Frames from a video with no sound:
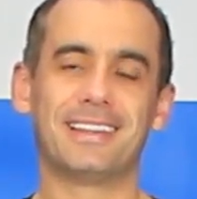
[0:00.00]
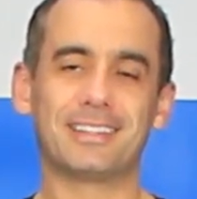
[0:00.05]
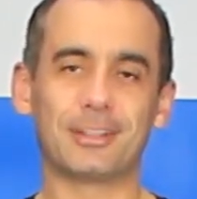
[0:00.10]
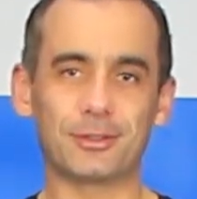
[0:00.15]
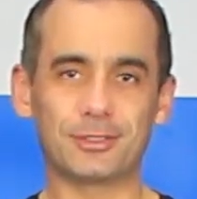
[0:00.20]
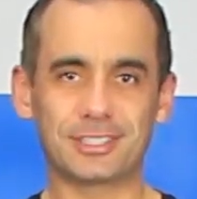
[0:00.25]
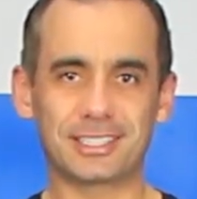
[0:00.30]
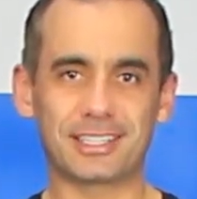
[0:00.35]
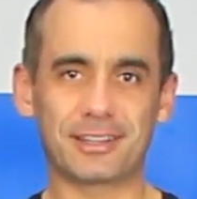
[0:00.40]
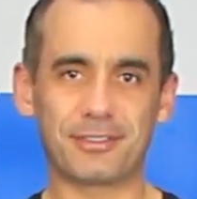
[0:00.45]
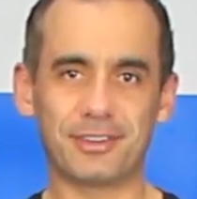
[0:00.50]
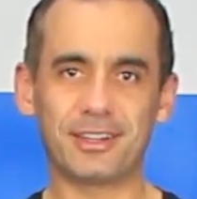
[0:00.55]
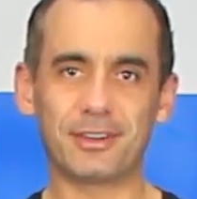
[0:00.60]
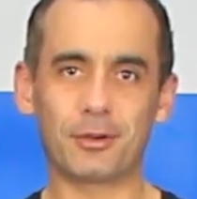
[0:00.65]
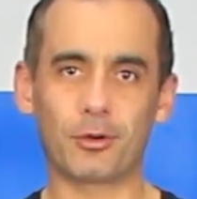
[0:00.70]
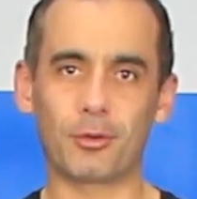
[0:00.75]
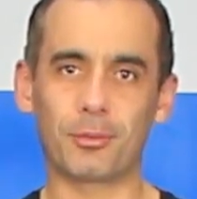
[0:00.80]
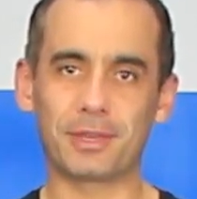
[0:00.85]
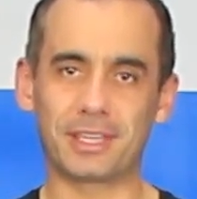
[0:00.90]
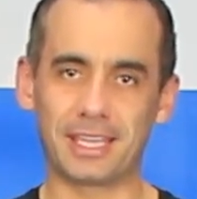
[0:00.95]
Então você está
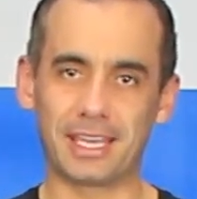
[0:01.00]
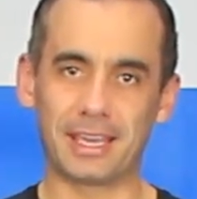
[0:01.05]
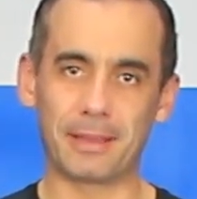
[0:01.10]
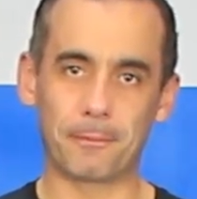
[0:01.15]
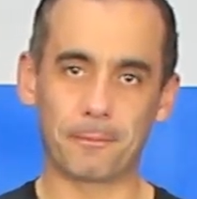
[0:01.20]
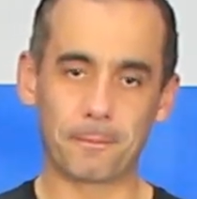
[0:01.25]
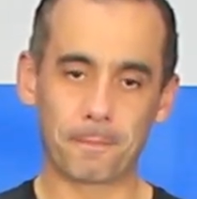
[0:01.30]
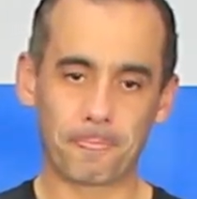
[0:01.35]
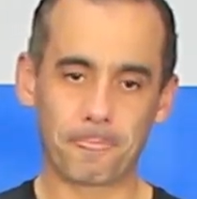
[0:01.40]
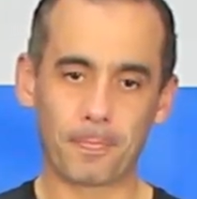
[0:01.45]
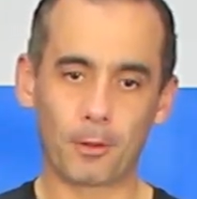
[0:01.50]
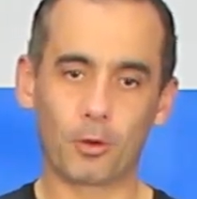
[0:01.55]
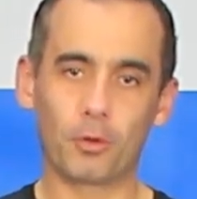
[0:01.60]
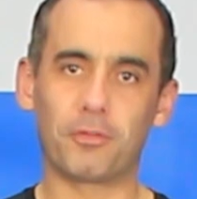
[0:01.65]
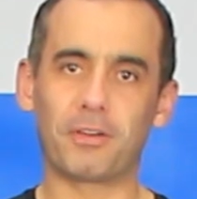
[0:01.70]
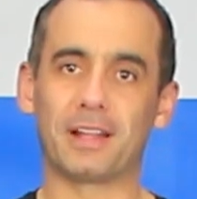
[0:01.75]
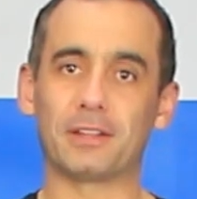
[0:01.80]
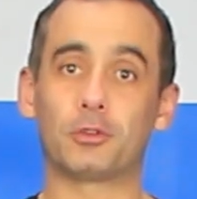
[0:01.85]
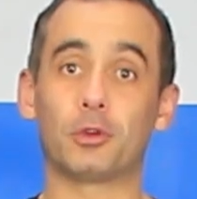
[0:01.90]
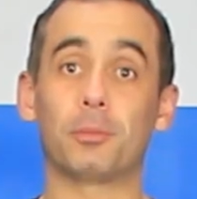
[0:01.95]
vendo como que o
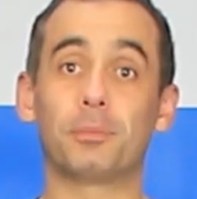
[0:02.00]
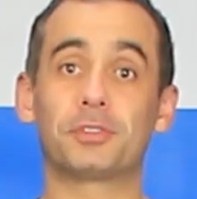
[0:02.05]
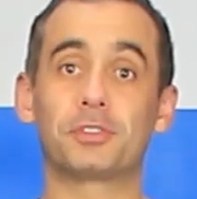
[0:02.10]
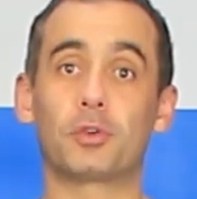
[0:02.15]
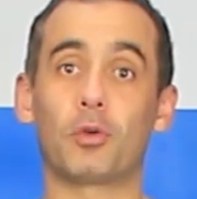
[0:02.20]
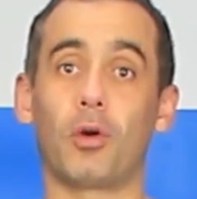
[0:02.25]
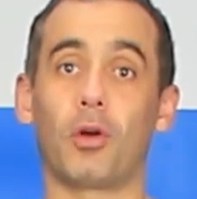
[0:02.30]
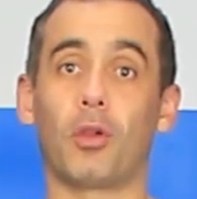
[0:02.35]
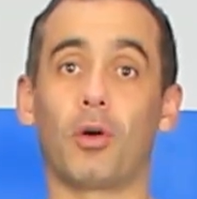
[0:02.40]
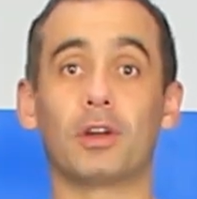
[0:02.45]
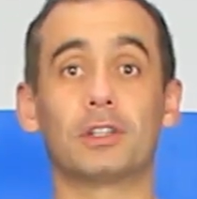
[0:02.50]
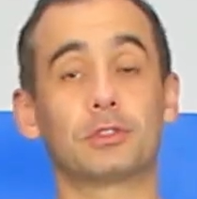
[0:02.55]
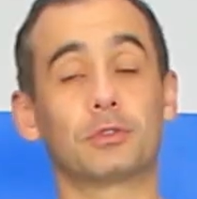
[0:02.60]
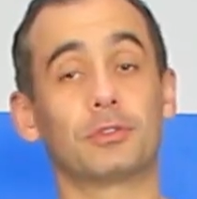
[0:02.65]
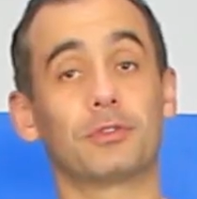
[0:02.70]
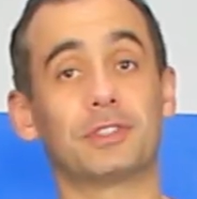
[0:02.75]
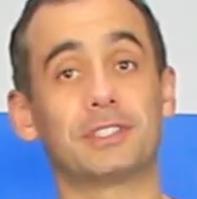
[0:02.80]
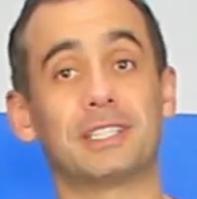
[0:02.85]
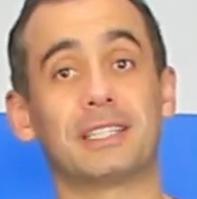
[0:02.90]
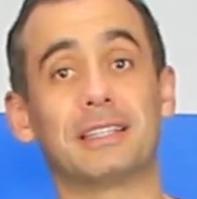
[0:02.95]
fator
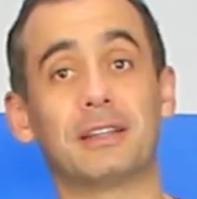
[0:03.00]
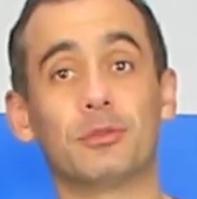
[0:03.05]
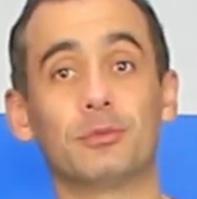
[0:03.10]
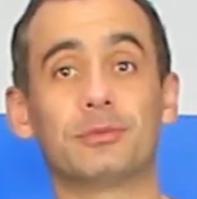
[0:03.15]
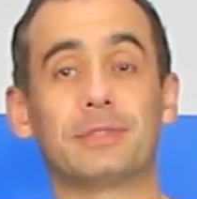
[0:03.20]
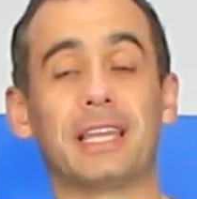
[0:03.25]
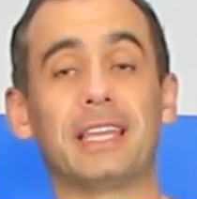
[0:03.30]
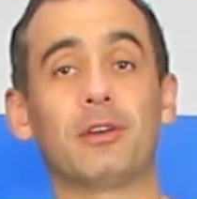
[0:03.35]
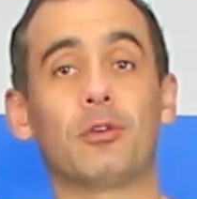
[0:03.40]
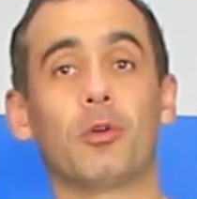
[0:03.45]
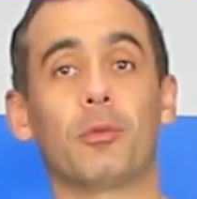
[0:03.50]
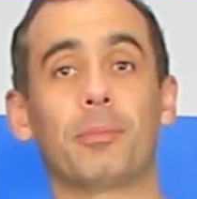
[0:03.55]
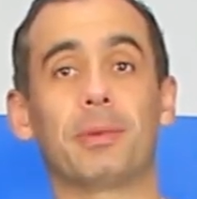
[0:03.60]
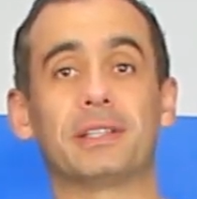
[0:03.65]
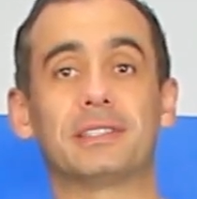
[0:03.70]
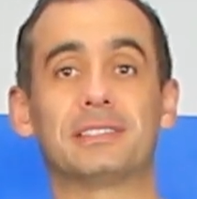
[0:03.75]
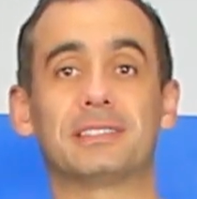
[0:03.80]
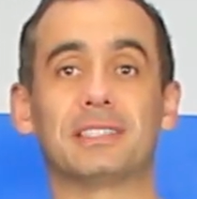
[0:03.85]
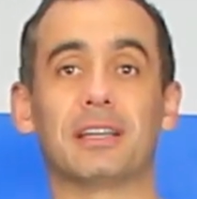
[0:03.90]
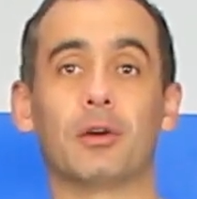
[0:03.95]
psicológico, quando você não tem
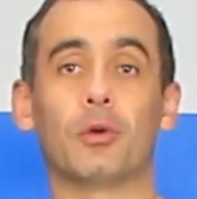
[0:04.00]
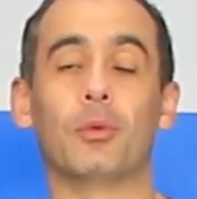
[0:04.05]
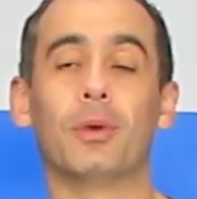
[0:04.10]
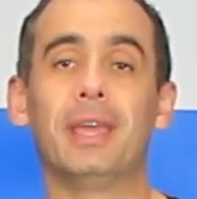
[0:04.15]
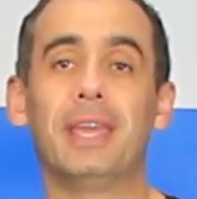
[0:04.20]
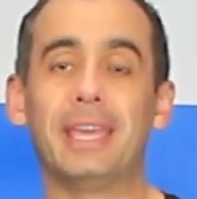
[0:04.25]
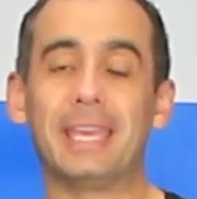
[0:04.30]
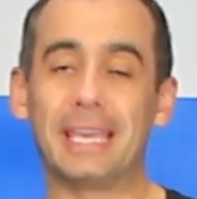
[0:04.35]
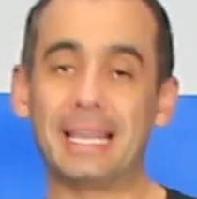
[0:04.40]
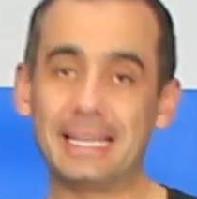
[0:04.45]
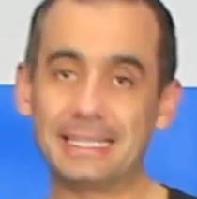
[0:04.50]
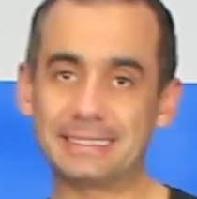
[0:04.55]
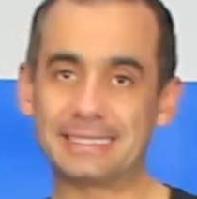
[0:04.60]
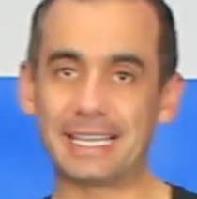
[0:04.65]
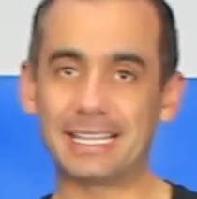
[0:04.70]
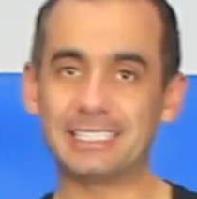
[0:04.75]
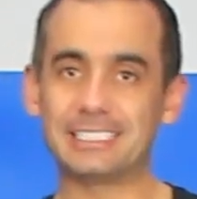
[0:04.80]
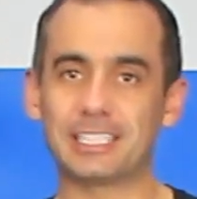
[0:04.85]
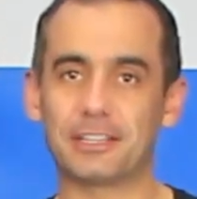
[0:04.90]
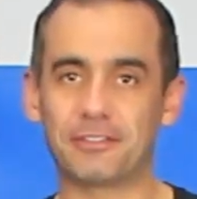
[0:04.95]
competição, ele
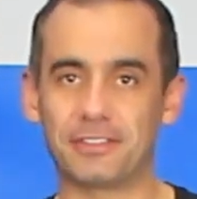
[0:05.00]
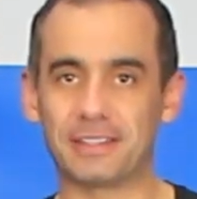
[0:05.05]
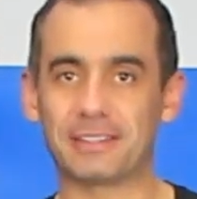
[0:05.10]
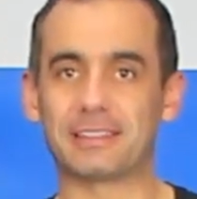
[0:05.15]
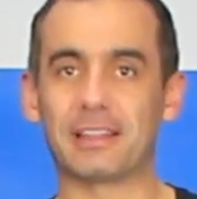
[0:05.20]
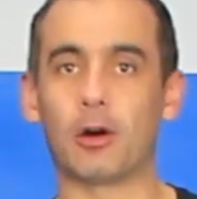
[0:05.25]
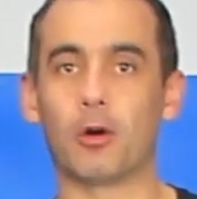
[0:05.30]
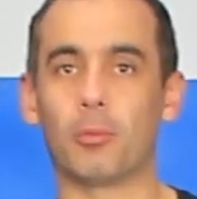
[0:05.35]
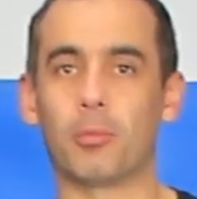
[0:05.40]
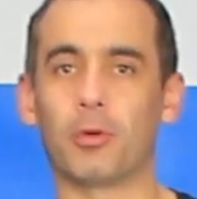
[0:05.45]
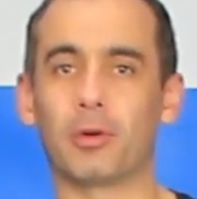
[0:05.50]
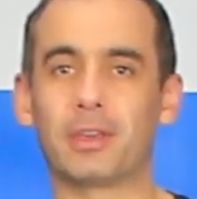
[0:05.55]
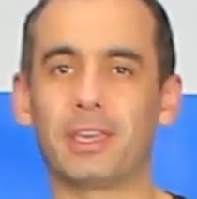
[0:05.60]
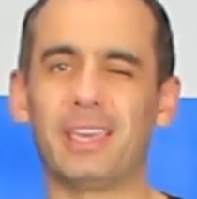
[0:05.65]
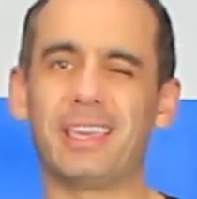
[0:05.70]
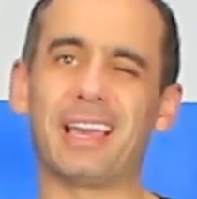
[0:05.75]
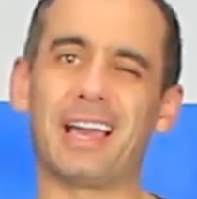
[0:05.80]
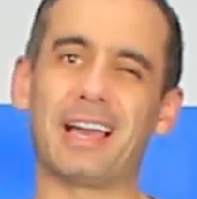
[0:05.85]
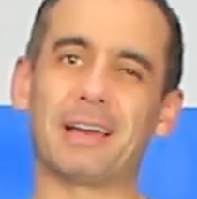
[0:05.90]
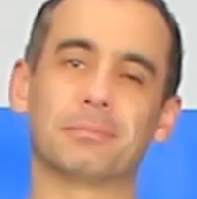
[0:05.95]
tende a afetar um
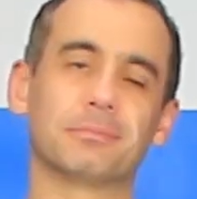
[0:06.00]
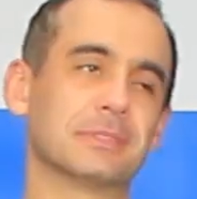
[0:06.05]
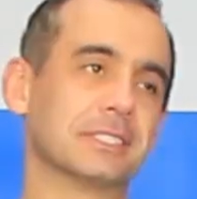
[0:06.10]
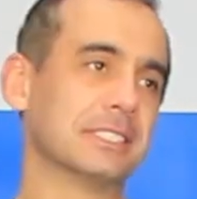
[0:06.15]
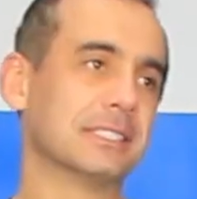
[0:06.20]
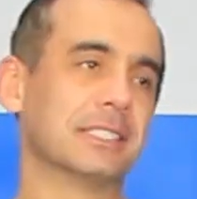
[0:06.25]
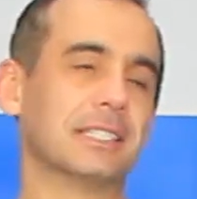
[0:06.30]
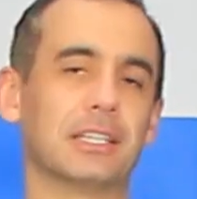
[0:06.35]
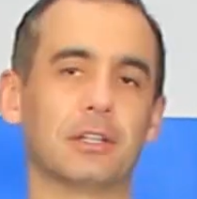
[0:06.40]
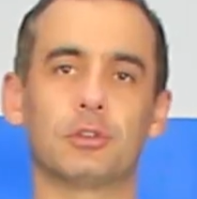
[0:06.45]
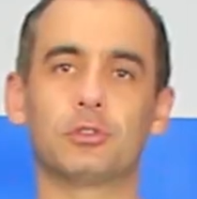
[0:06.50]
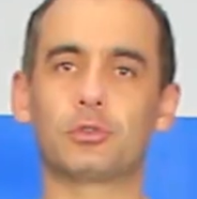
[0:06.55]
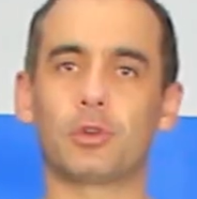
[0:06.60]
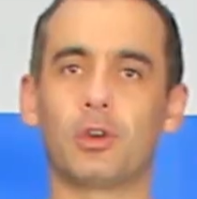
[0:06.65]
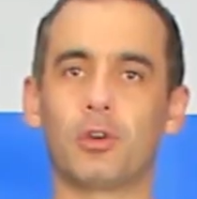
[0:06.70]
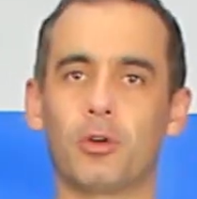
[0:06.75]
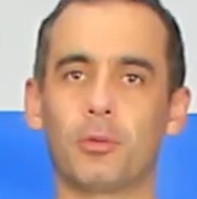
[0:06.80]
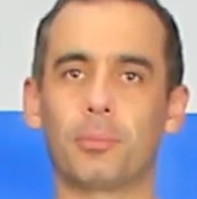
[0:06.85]
pouquinho, ah, eu não estou em